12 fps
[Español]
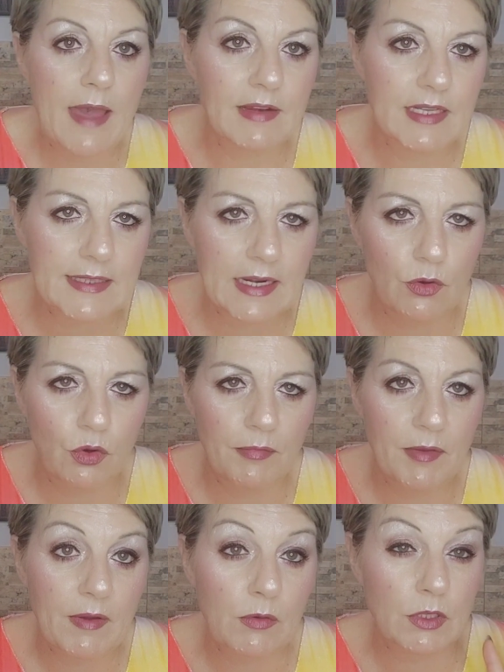A ver qué tal luego
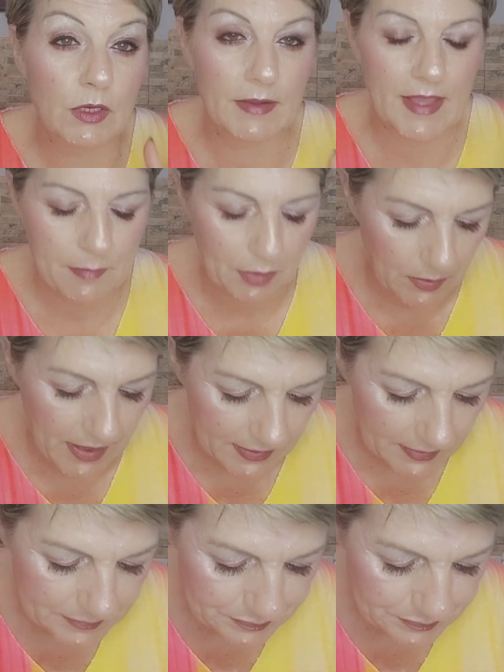me va cuando le vaya a probar.